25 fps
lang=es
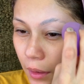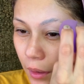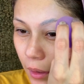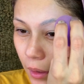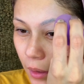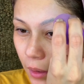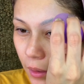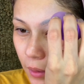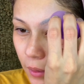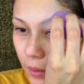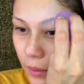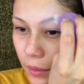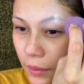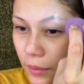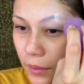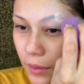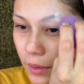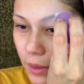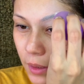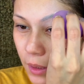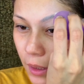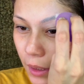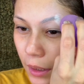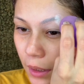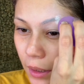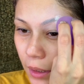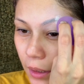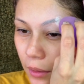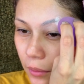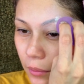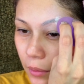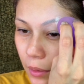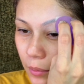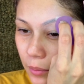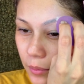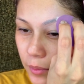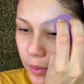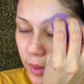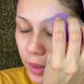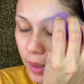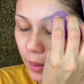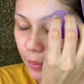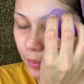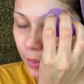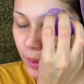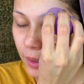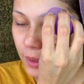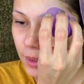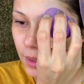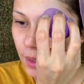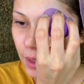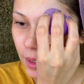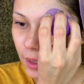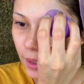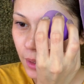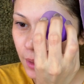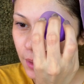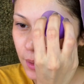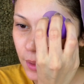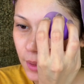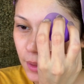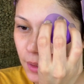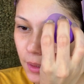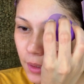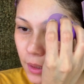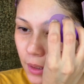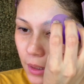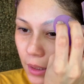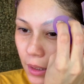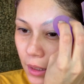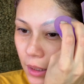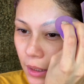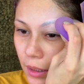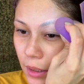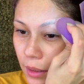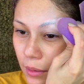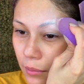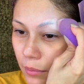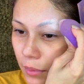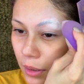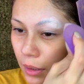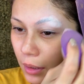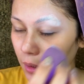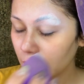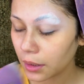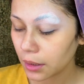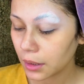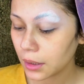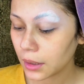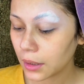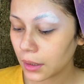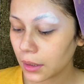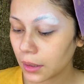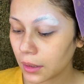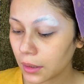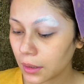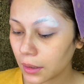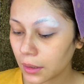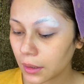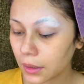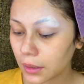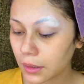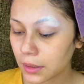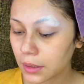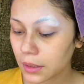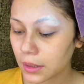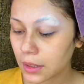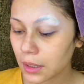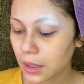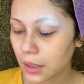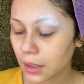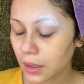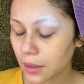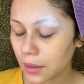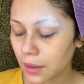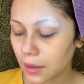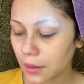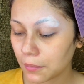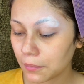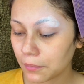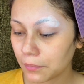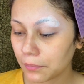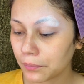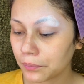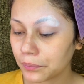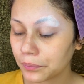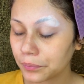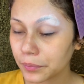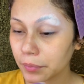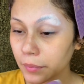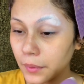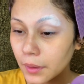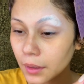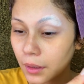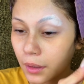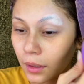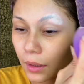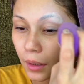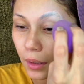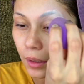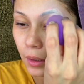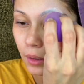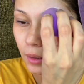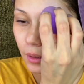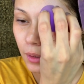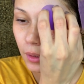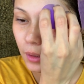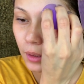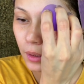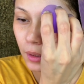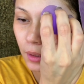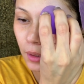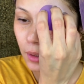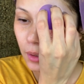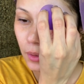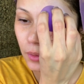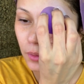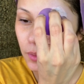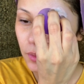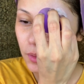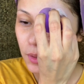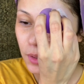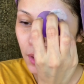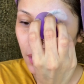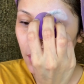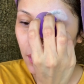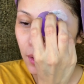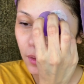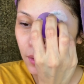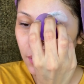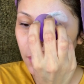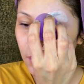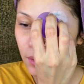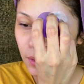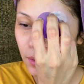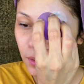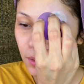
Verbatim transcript: Entonces ahí lo vamos a pasar encima del, este, del rosa